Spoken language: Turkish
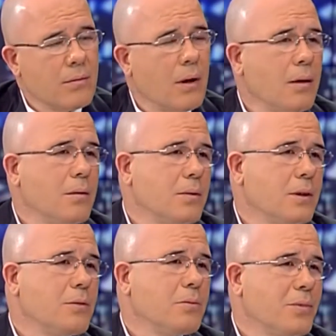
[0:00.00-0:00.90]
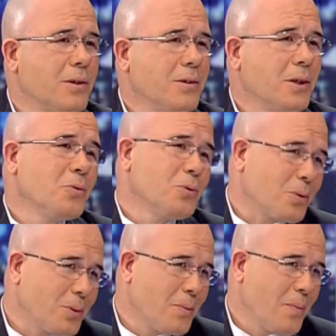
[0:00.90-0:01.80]
ve 2001 yılında
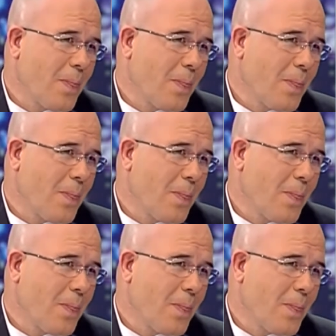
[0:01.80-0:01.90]
kurduk.